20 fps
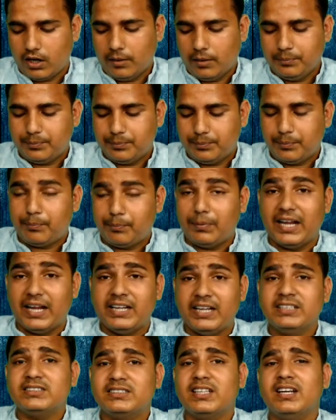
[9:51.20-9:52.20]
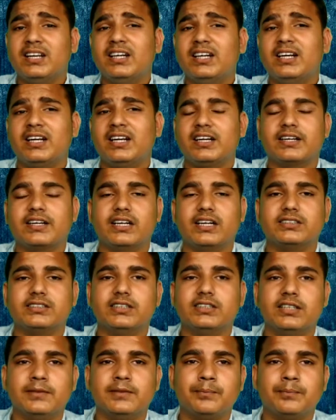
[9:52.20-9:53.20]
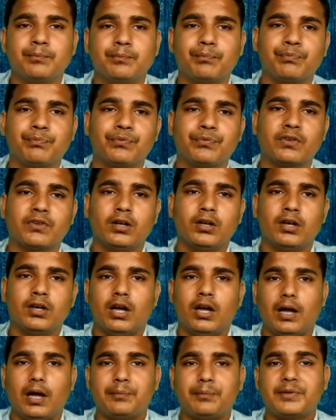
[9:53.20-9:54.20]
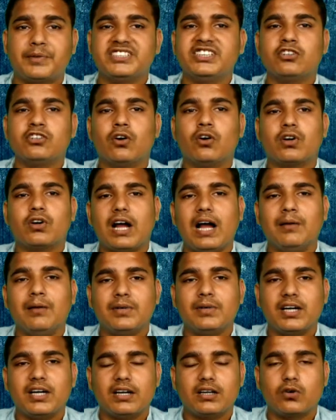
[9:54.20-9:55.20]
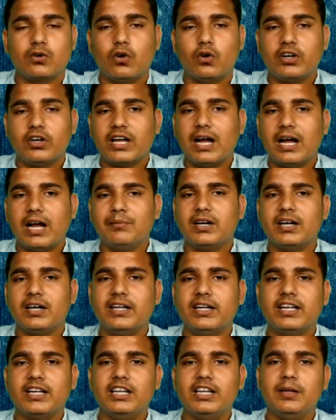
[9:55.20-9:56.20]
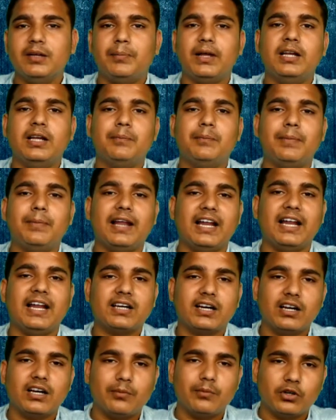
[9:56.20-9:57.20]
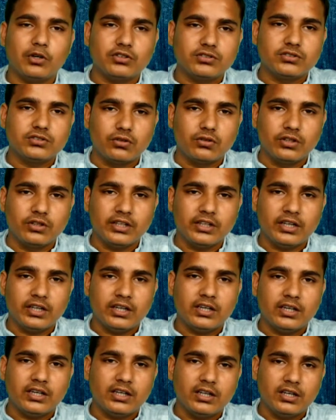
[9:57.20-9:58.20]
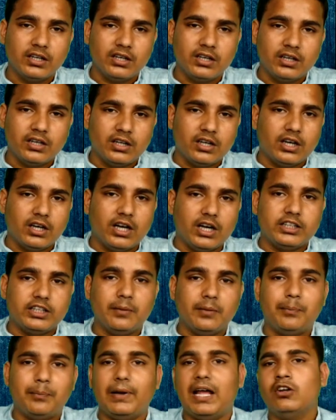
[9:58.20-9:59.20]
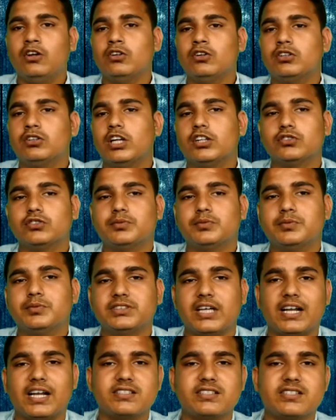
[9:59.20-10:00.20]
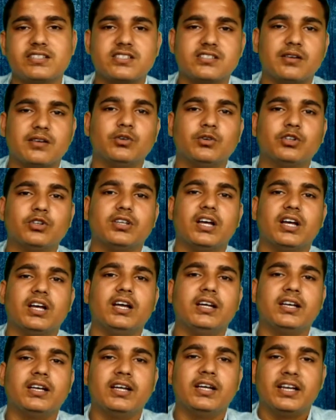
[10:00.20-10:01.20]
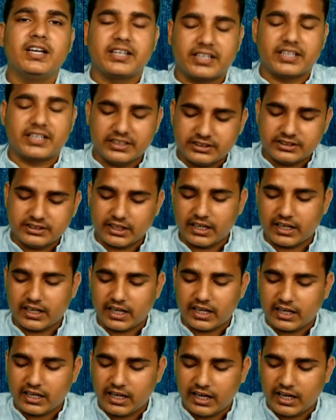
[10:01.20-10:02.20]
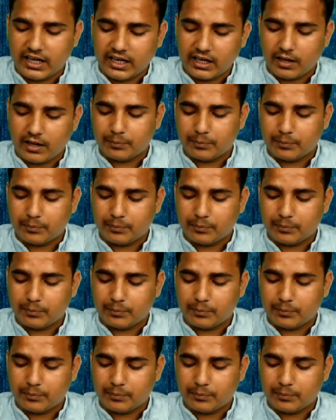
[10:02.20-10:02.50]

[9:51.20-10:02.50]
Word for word: अब प्लानिंग से रिलेटेड कैसे है अब किसी को काम कर कोई काम करने के लिए पहले प्लान करना बहुत ज़रूरी है जब प्लान होता है तो उसमें सारा सिस्टम होता है कि इस तरह करना है